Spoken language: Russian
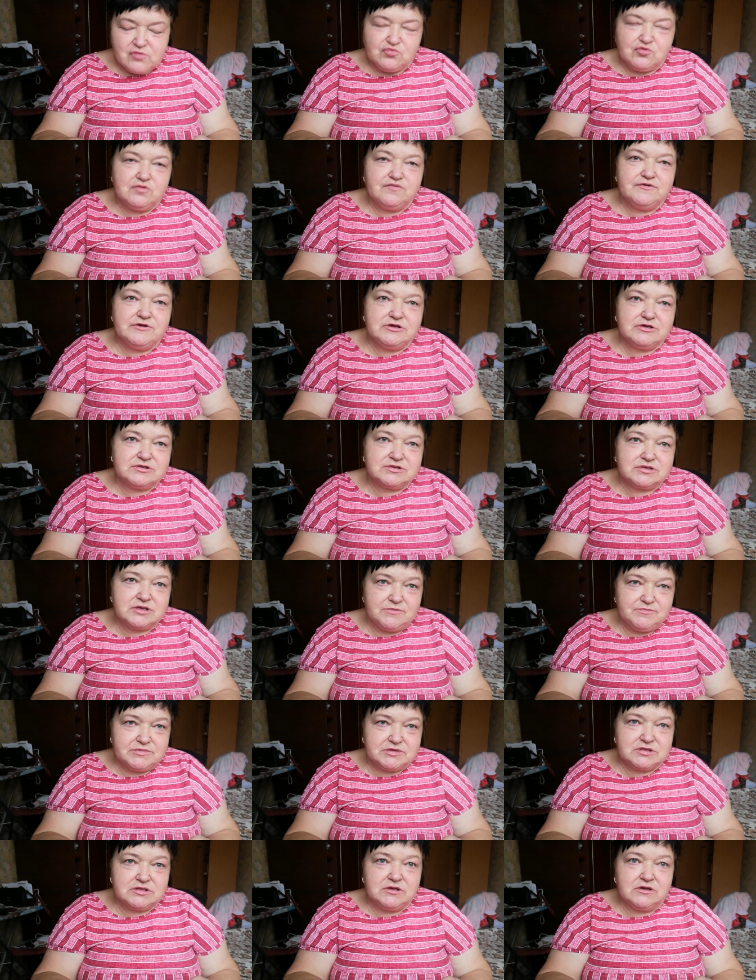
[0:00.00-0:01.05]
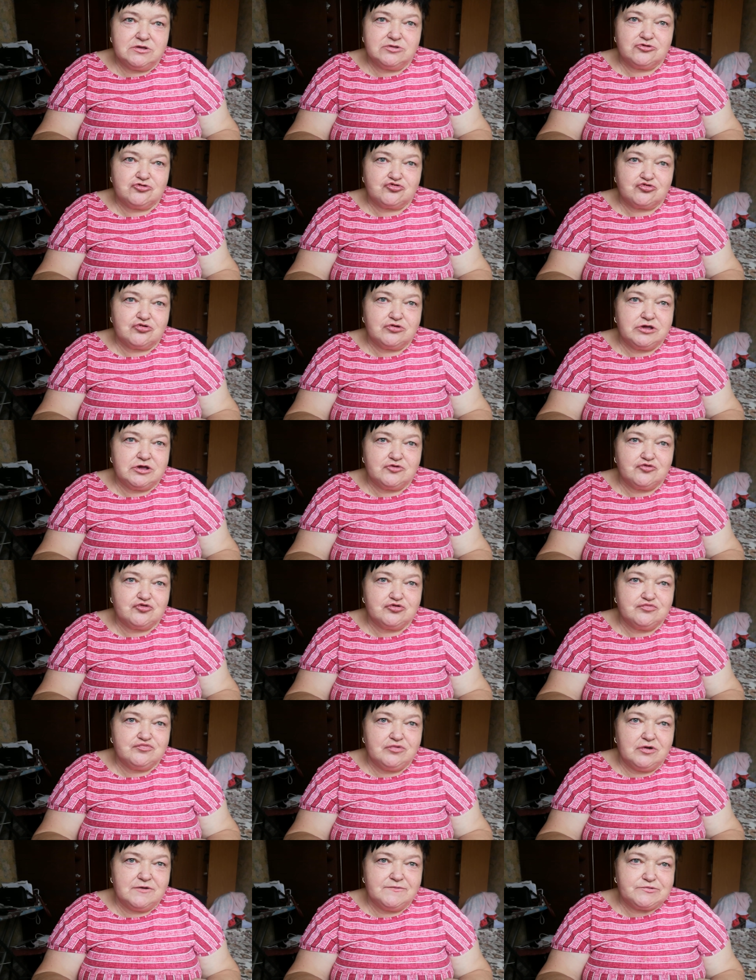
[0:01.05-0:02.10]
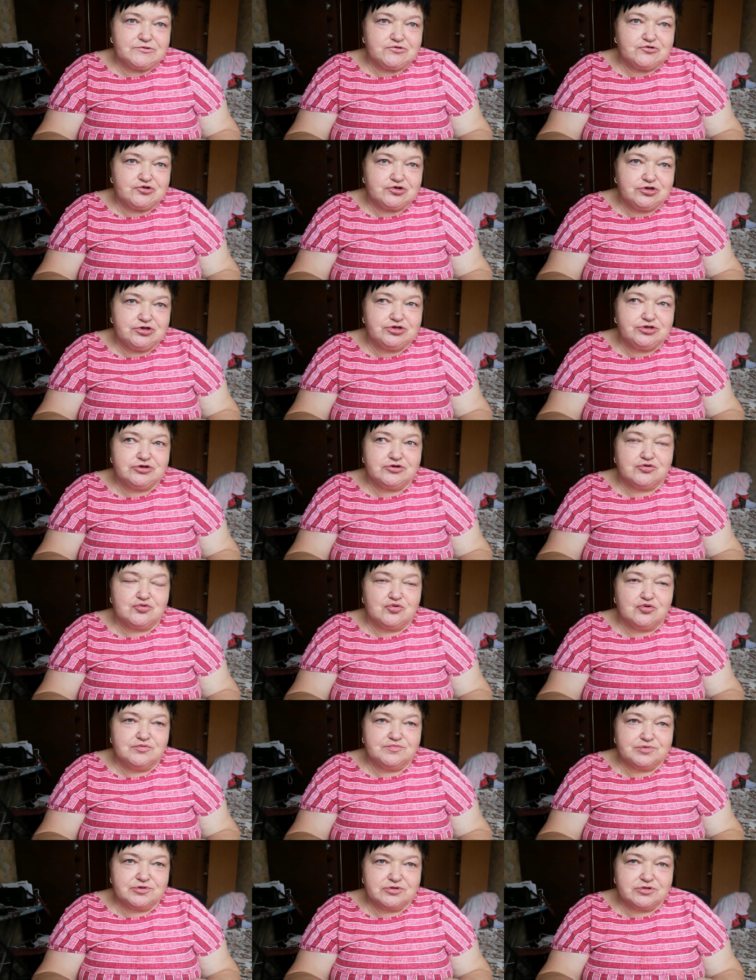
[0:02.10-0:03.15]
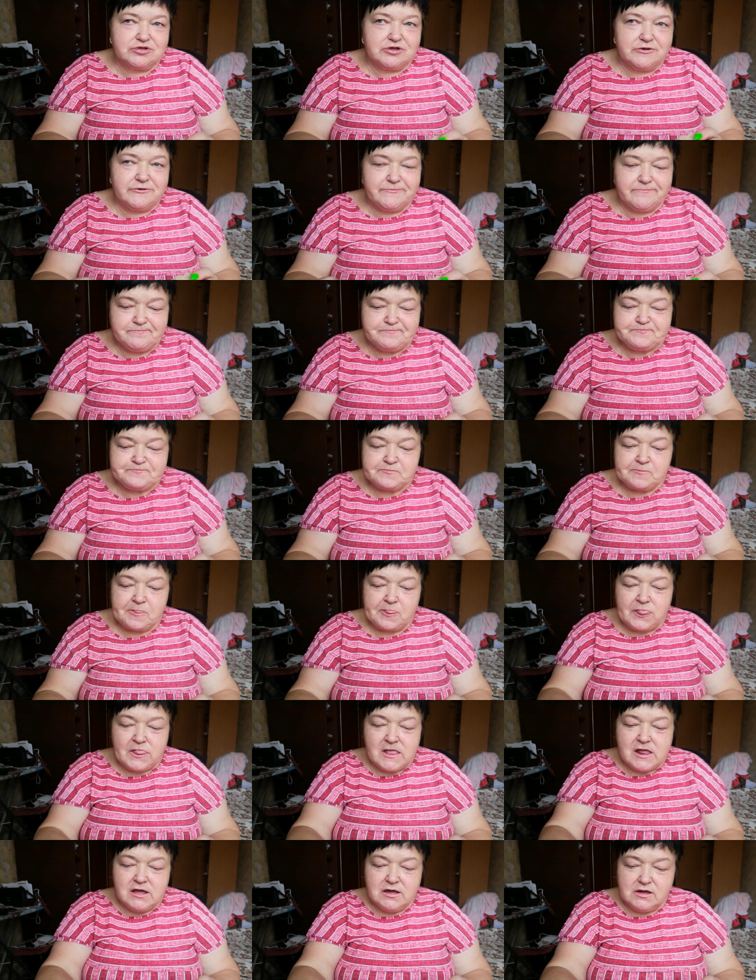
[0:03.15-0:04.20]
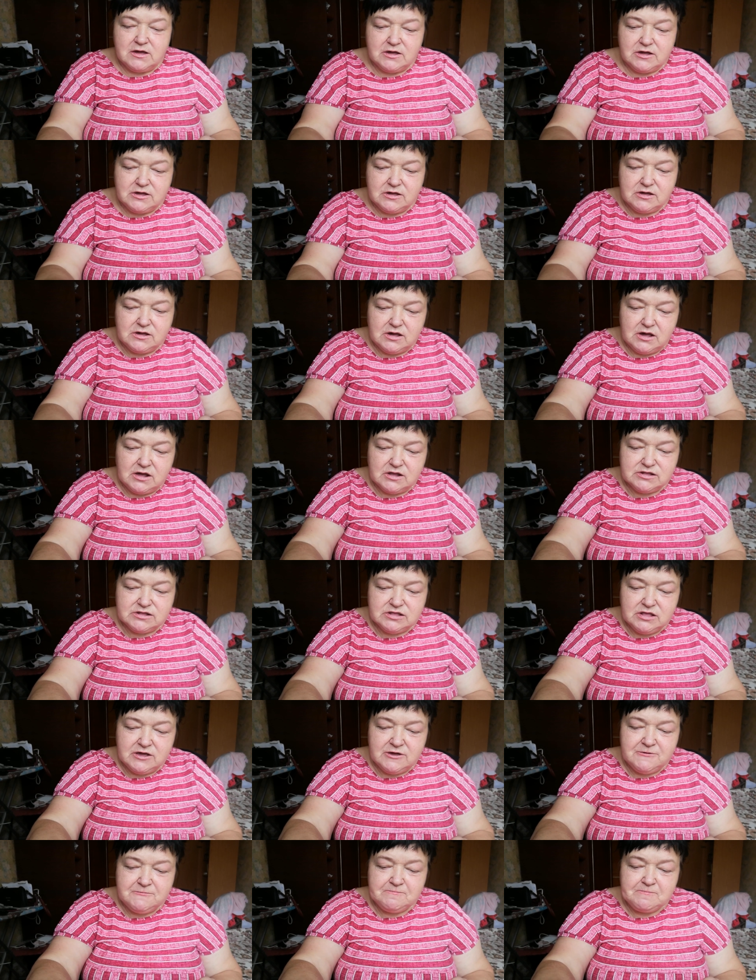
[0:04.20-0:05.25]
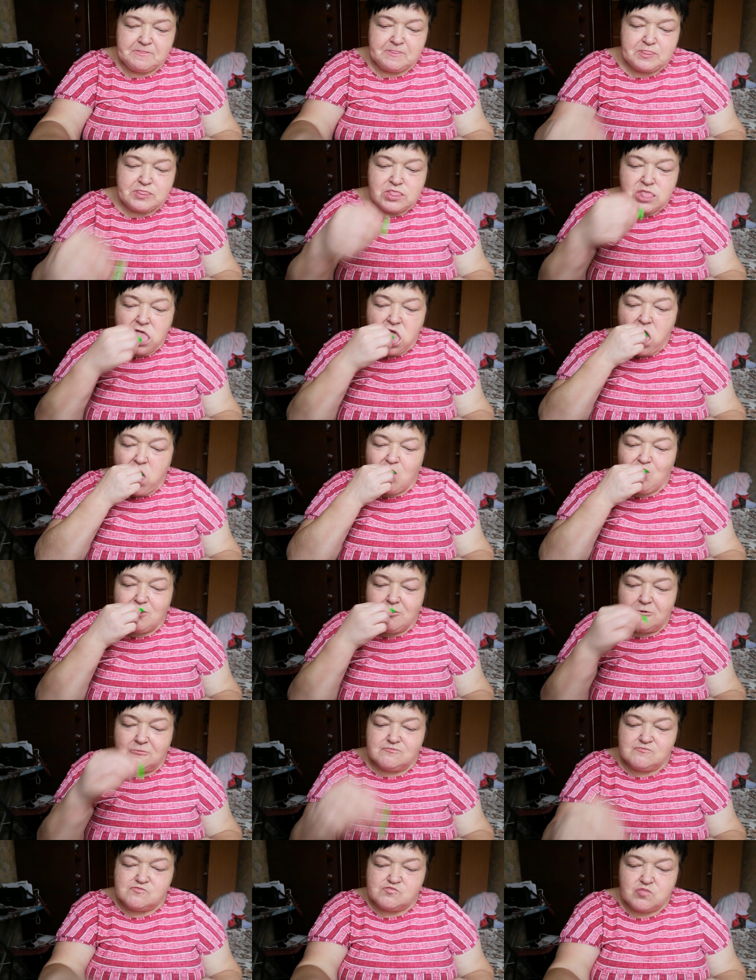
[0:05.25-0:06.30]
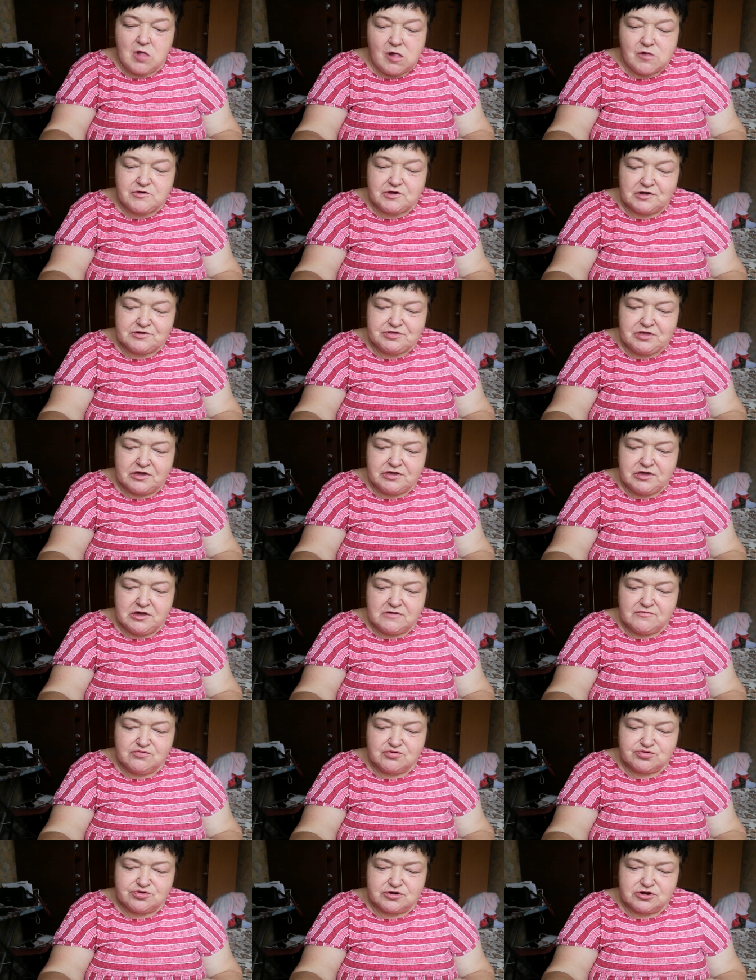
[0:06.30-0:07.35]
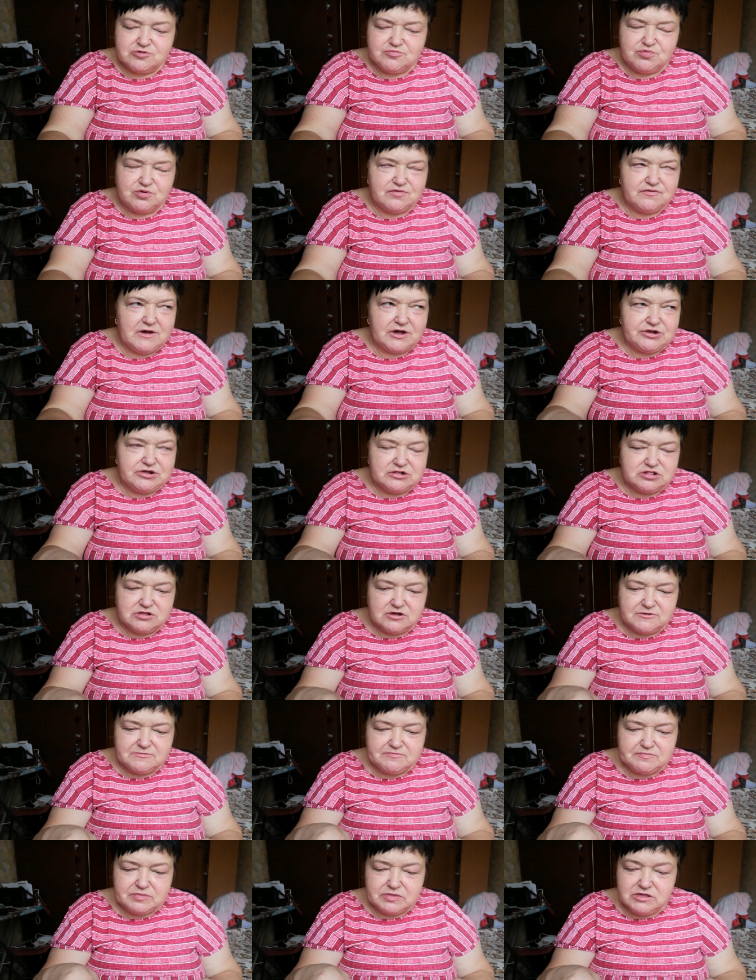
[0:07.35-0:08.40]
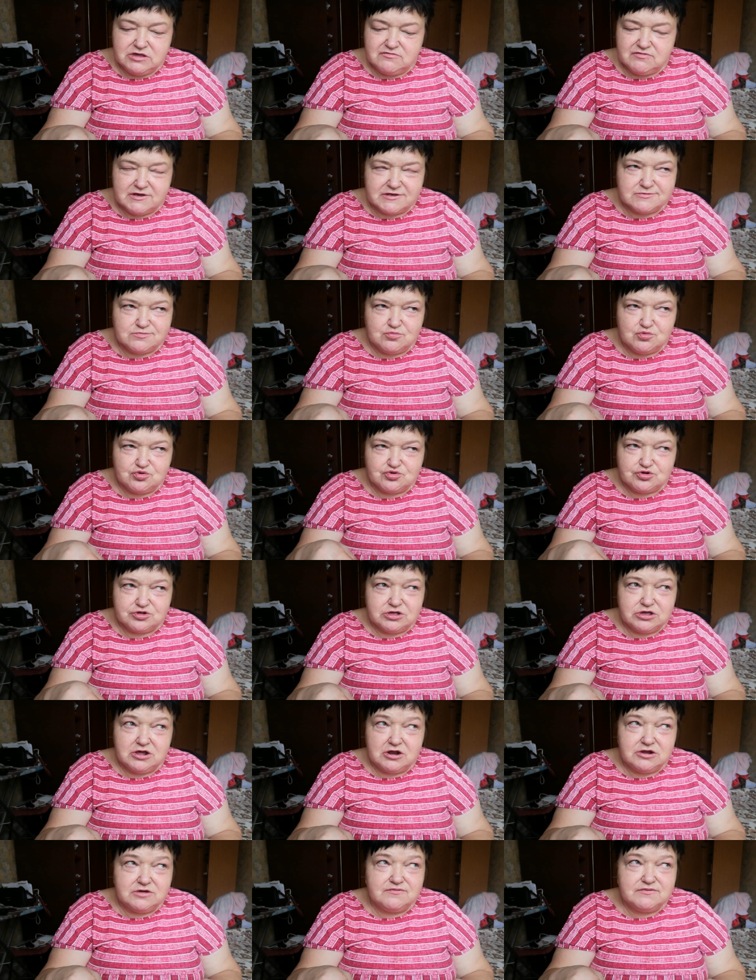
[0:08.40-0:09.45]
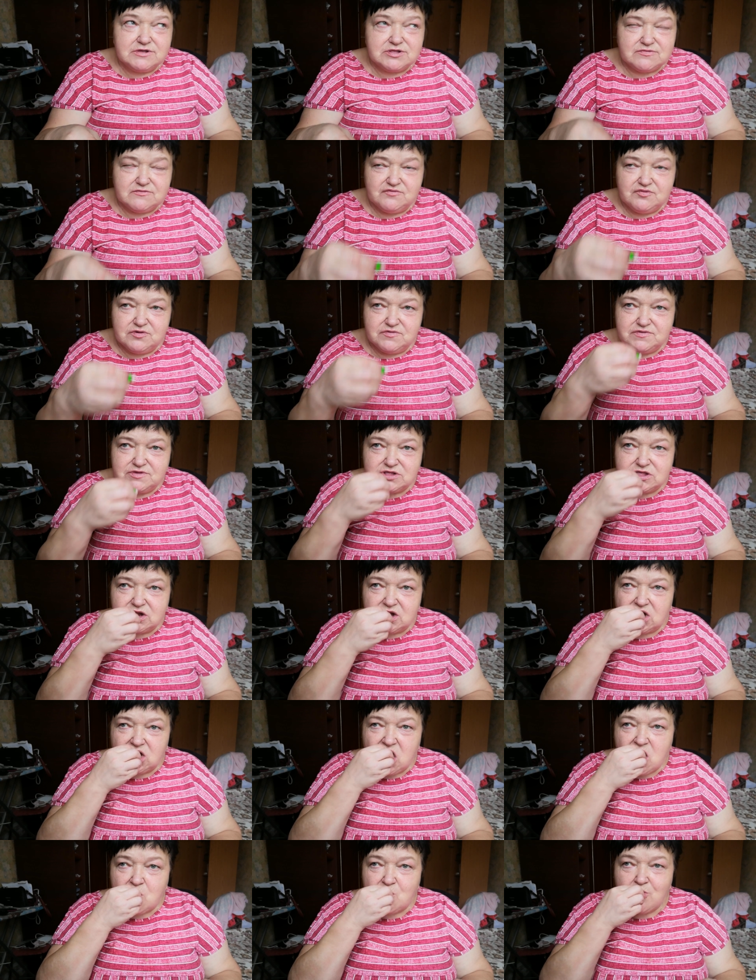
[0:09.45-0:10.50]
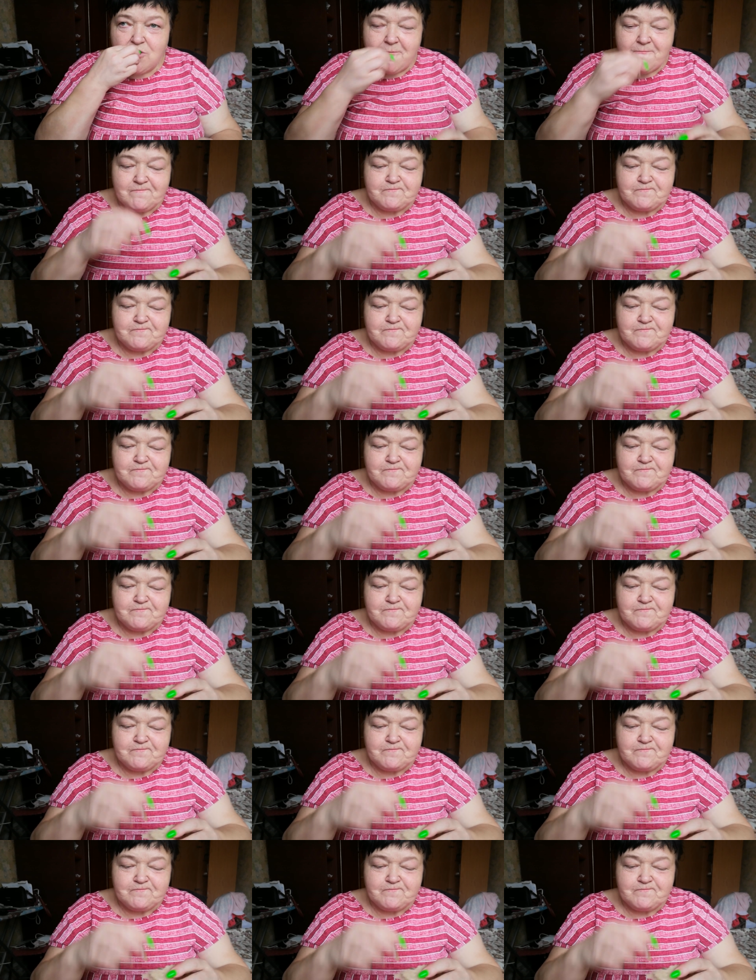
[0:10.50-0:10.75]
Ну, вы сами знаете, что я живу в общежитии, комната э, одна. Когда я вот рыбу варила, невозможно, еле вы, выветрила.